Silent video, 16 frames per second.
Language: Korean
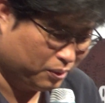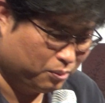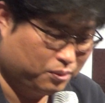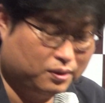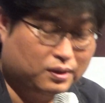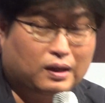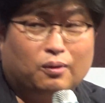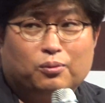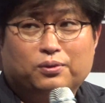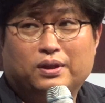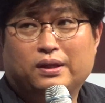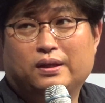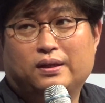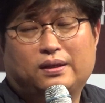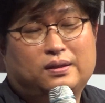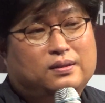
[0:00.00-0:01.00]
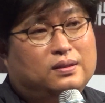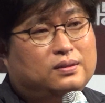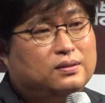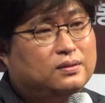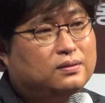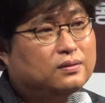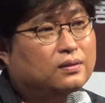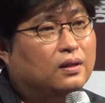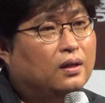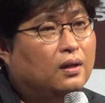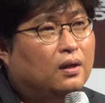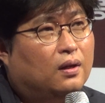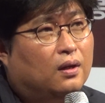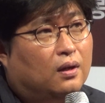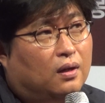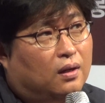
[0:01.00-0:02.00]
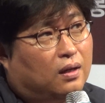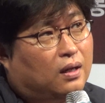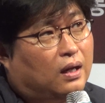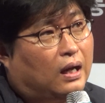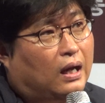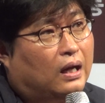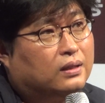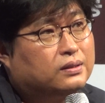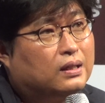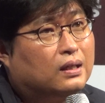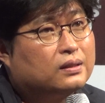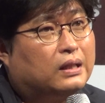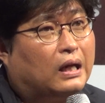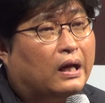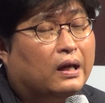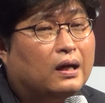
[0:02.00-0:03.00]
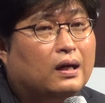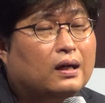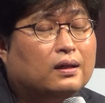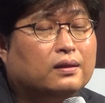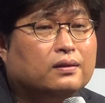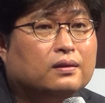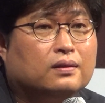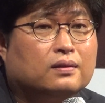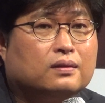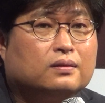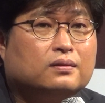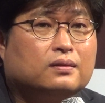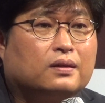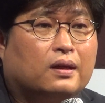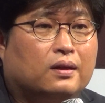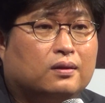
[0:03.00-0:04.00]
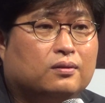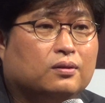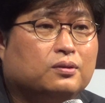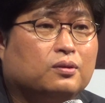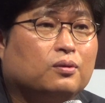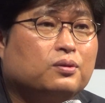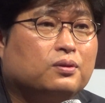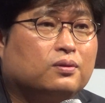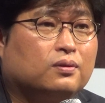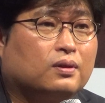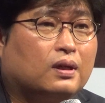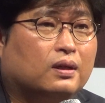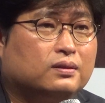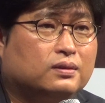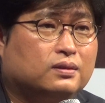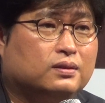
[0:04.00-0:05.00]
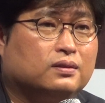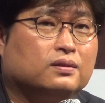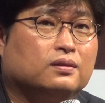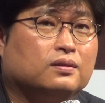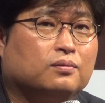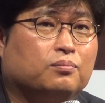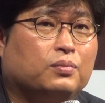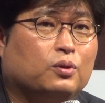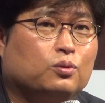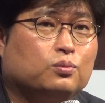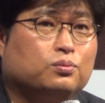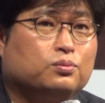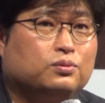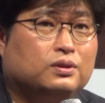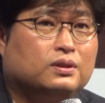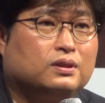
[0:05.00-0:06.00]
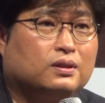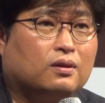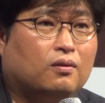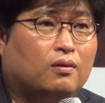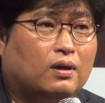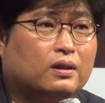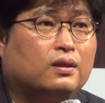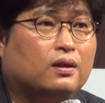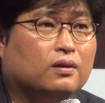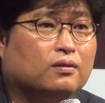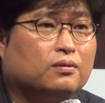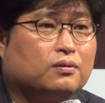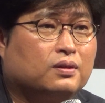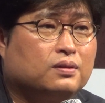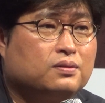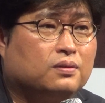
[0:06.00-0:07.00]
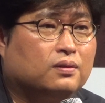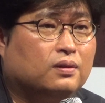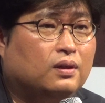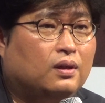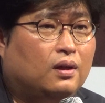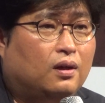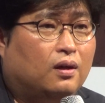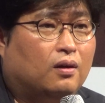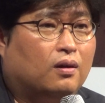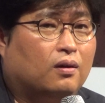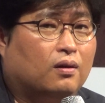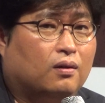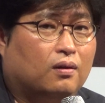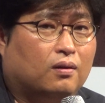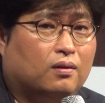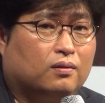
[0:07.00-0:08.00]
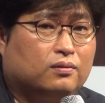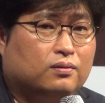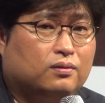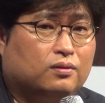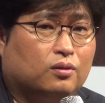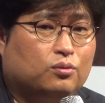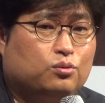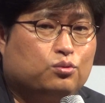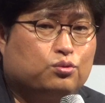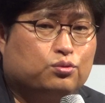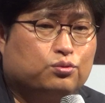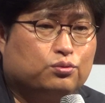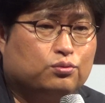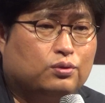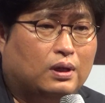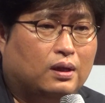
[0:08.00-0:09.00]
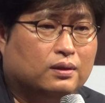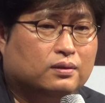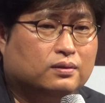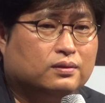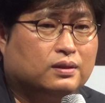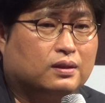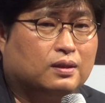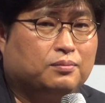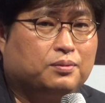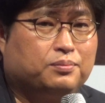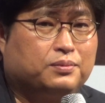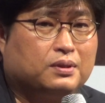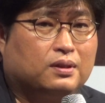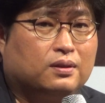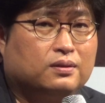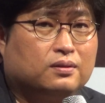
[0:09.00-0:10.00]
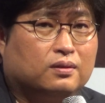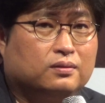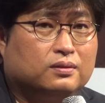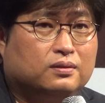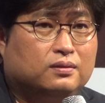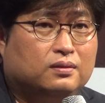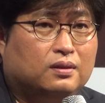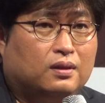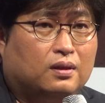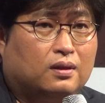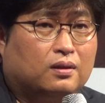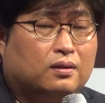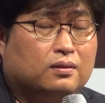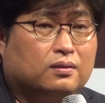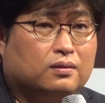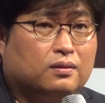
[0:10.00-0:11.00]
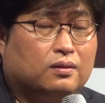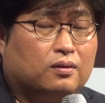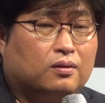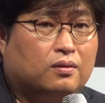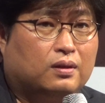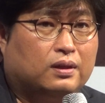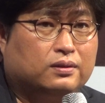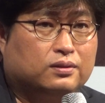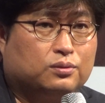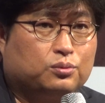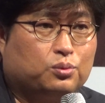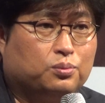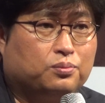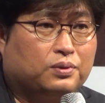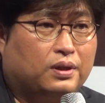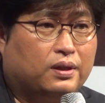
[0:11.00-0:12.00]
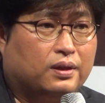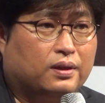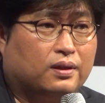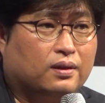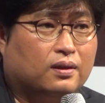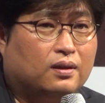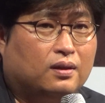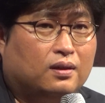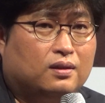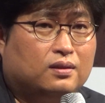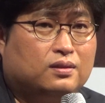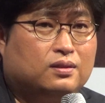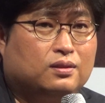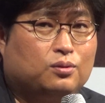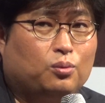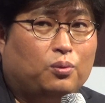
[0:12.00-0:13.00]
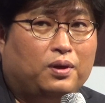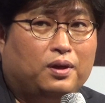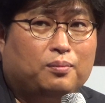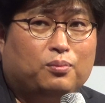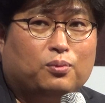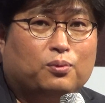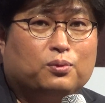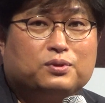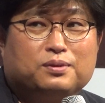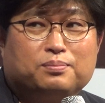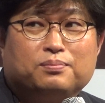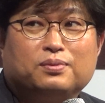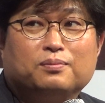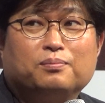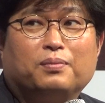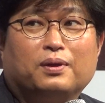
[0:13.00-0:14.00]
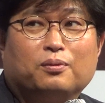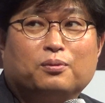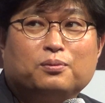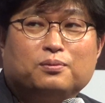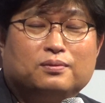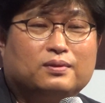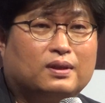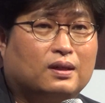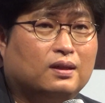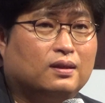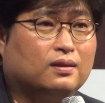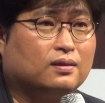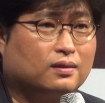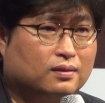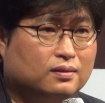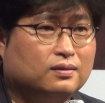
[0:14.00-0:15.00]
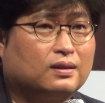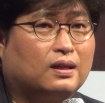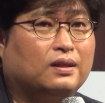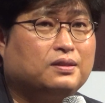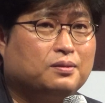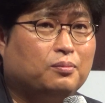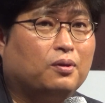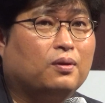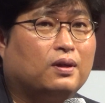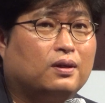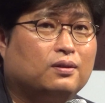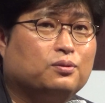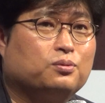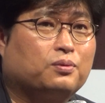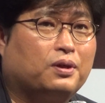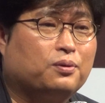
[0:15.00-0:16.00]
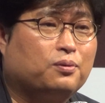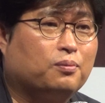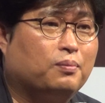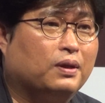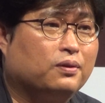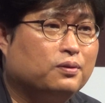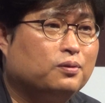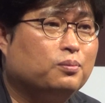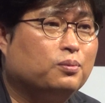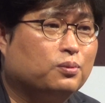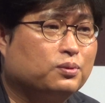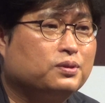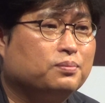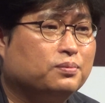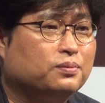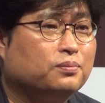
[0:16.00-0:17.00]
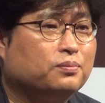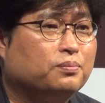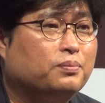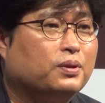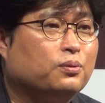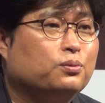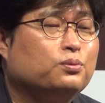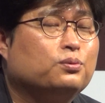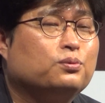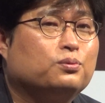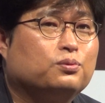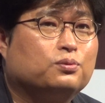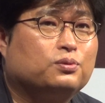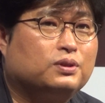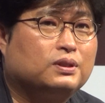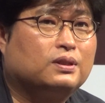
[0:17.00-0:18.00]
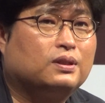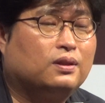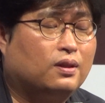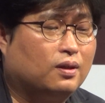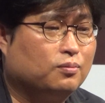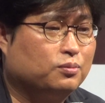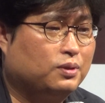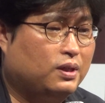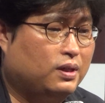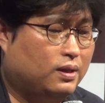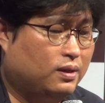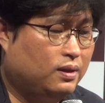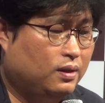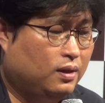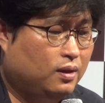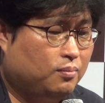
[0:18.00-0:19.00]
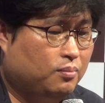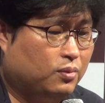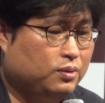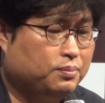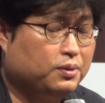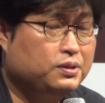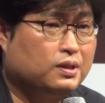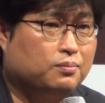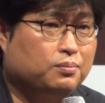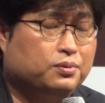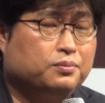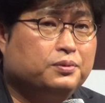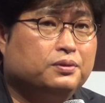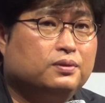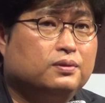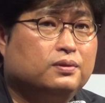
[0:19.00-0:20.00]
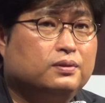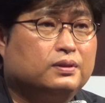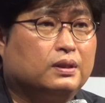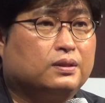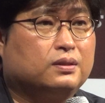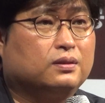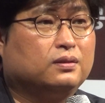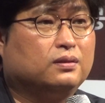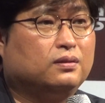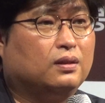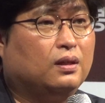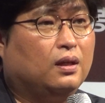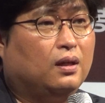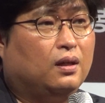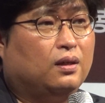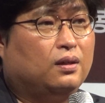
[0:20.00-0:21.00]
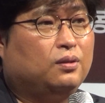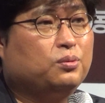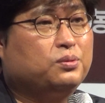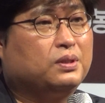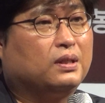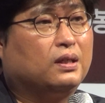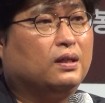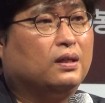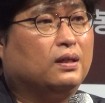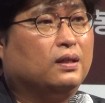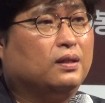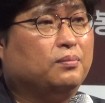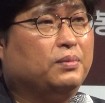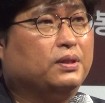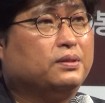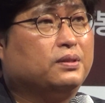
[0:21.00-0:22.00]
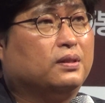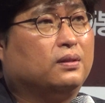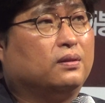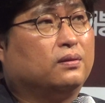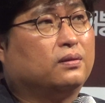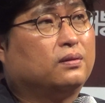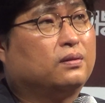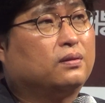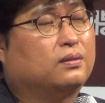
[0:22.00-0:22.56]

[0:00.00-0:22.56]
배우들 가운데 사실은 가장 다양한 그 캐릭터 정서를 가지신 배우분이신 것 같아요. 그래서 음. 어, 연출하는 사람 입장에서는 그 여러 가지 좀 이렇게 시도해보고 싶은 배우, 그러니까 그 같이 뭔가를 좀 계속 만들어보고 싶은 배우시기 때문에 뭐 이번 작품은 사실은 이웃 사람에서